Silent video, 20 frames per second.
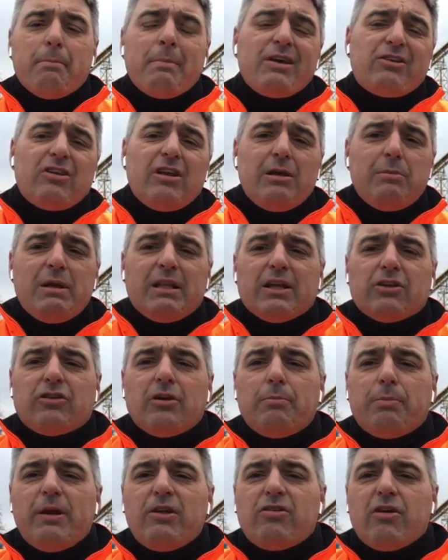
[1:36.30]
ma si limita
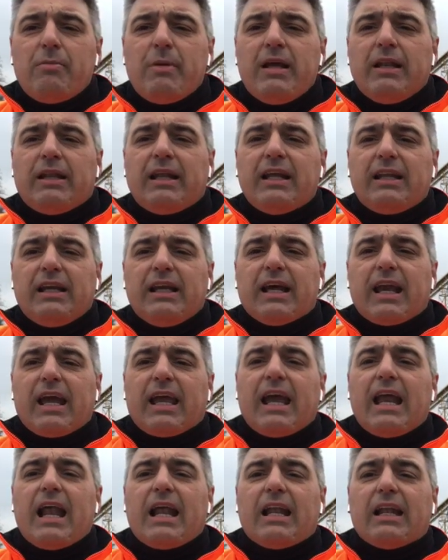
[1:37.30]
semplicemente a dire
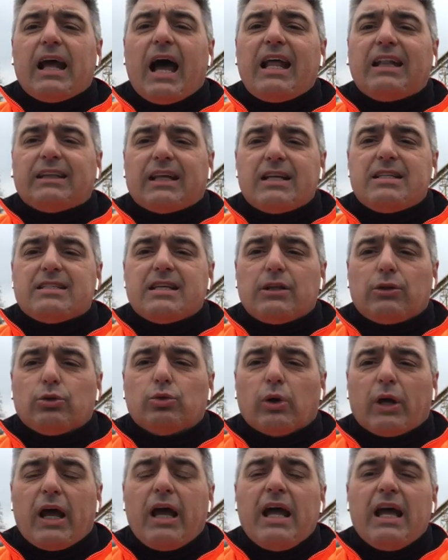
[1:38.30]
che
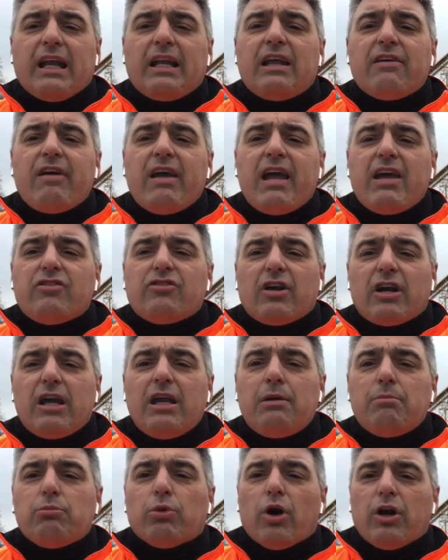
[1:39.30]
l'attrezzatura deve essere
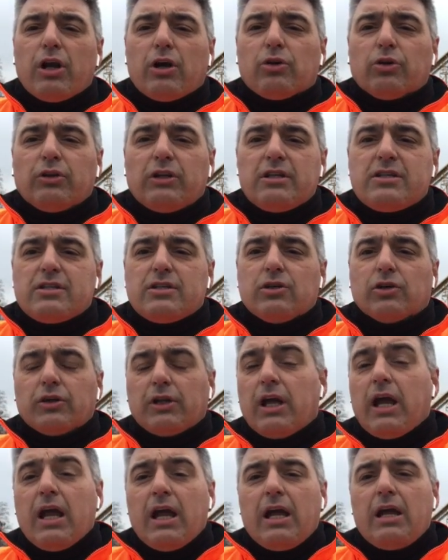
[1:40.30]
in buone
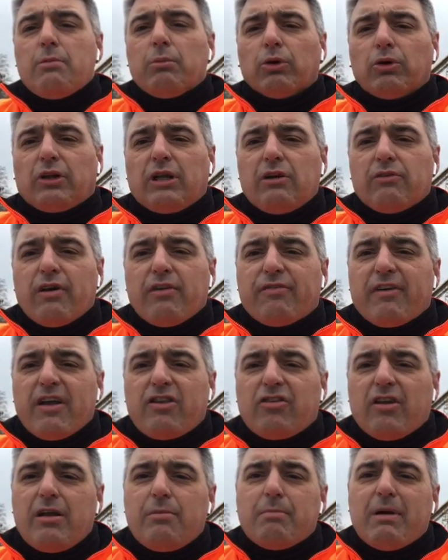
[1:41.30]
condizioni. Il motivo è
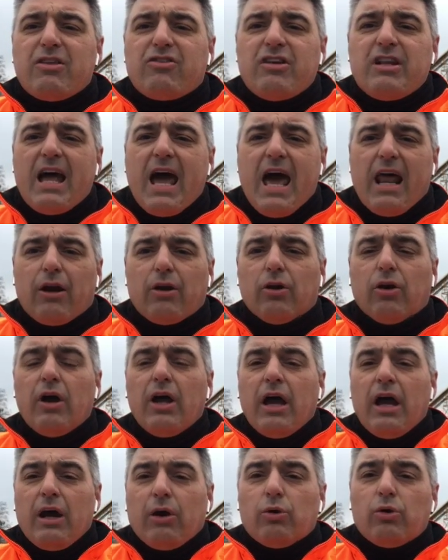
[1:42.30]
facile immaginarlo.
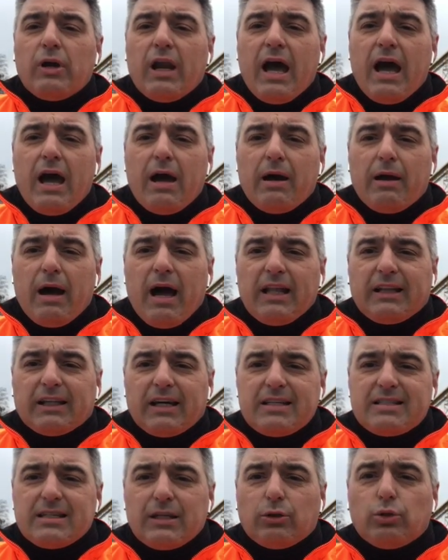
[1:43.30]
Una
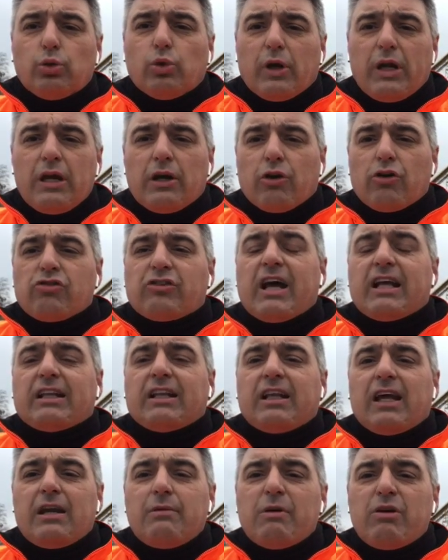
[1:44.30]
attrezzatura
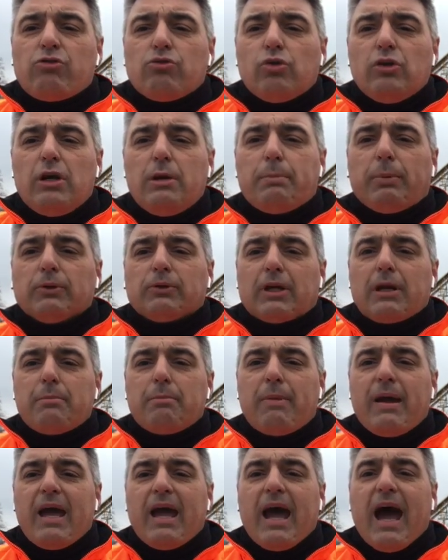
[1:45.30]
incrostata di rimasugli
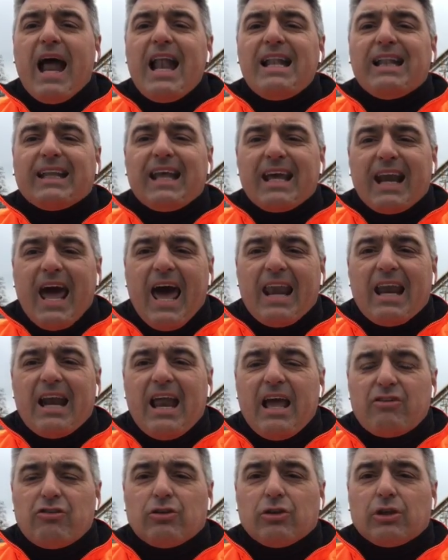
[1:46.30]
potrebbe alterare
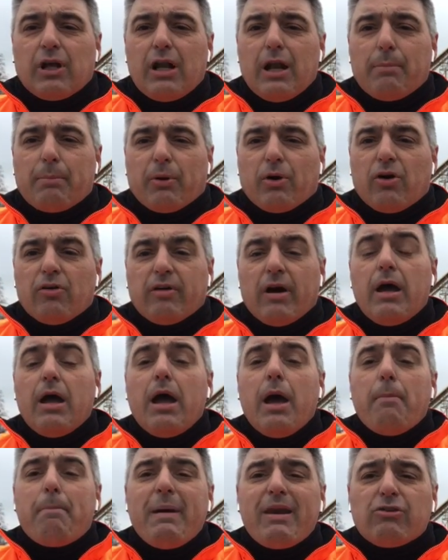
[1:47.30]
l'esito della prova.
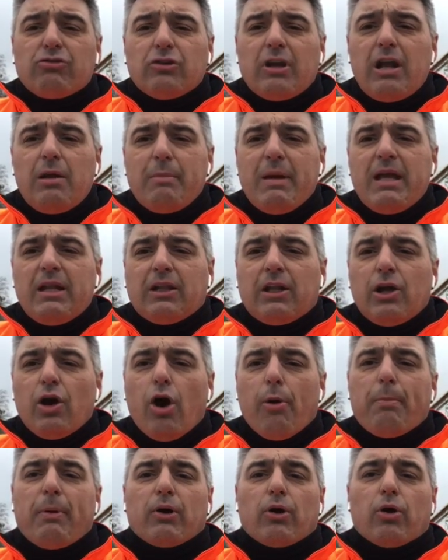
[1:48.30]
Personalmente
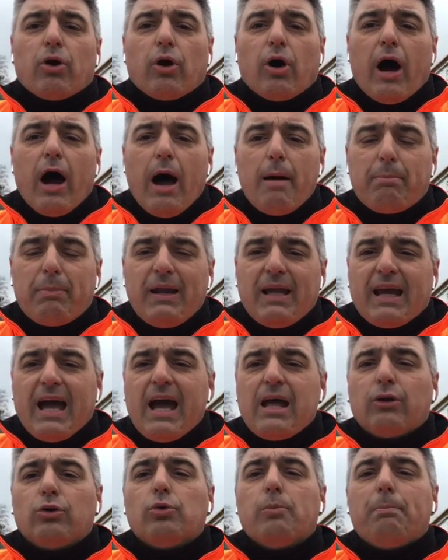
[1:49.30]
opero
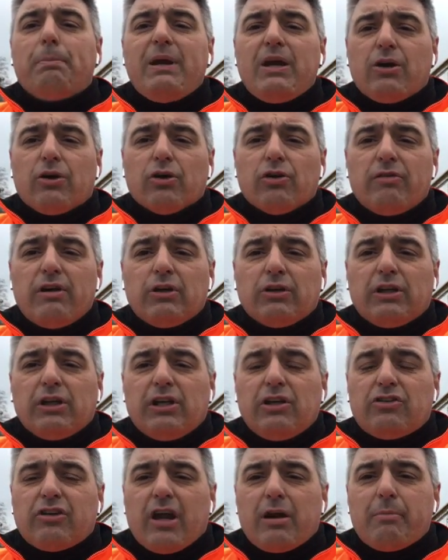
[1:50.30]
applicando un piccolo velo di
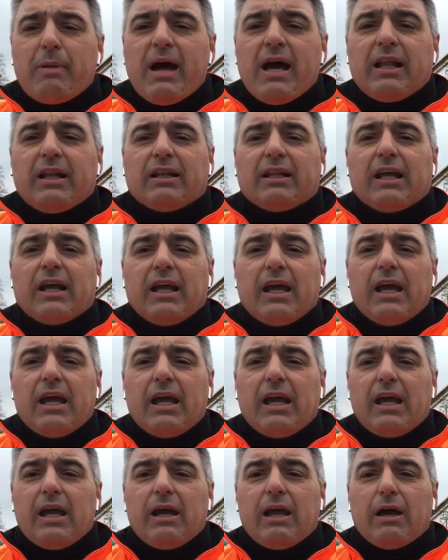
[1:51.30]
disarmante
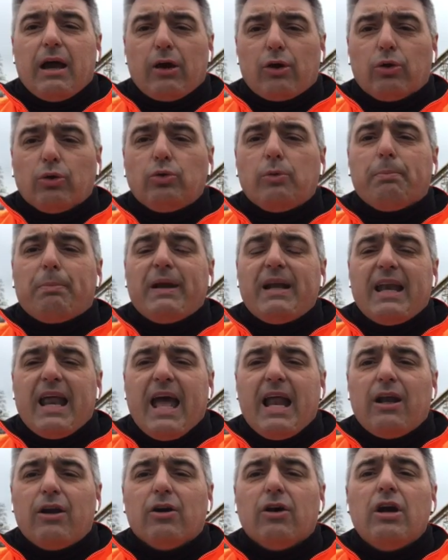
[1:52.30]
e con un
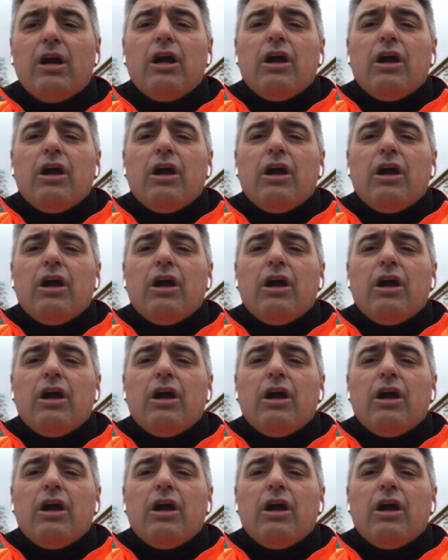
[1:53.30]
pennello,